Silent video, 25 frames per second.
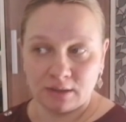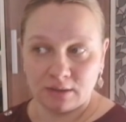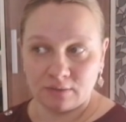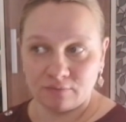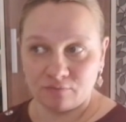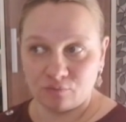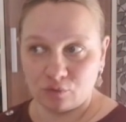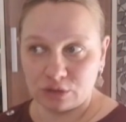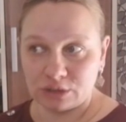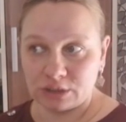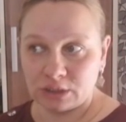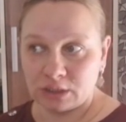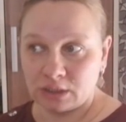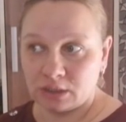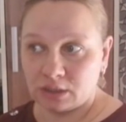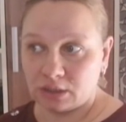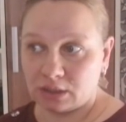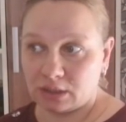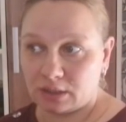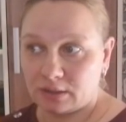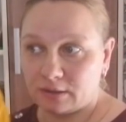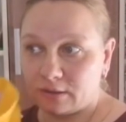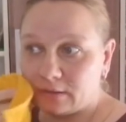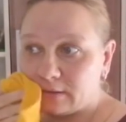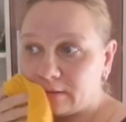Вот.
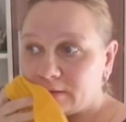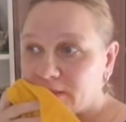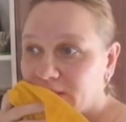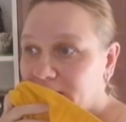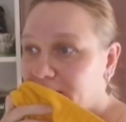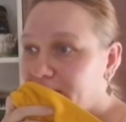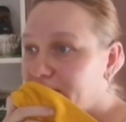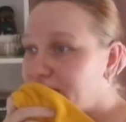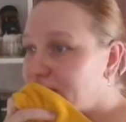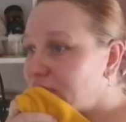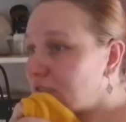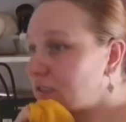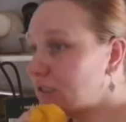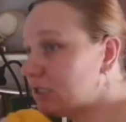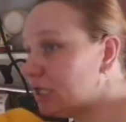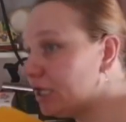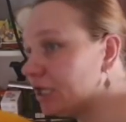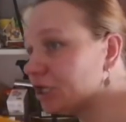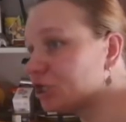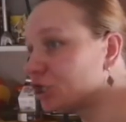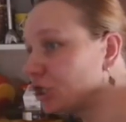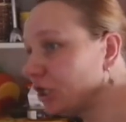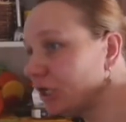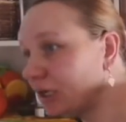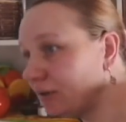Э,
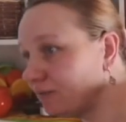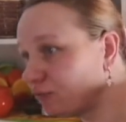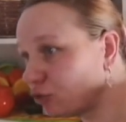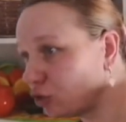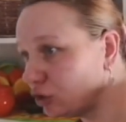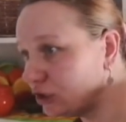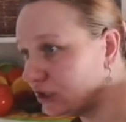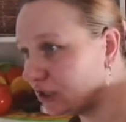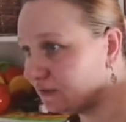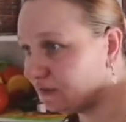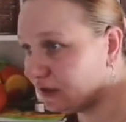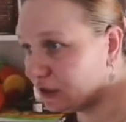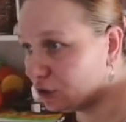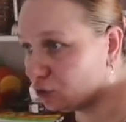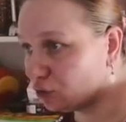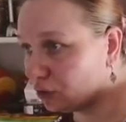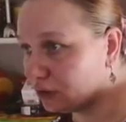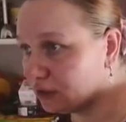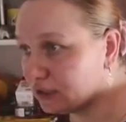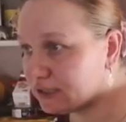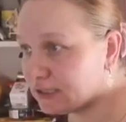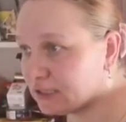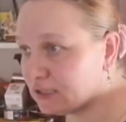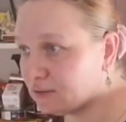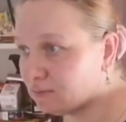лежи, вроде видео
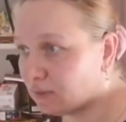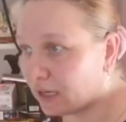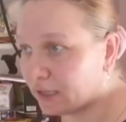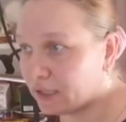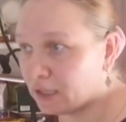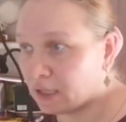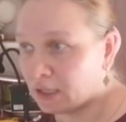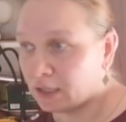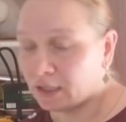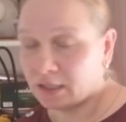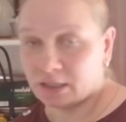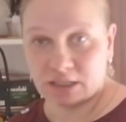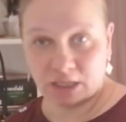не снимай.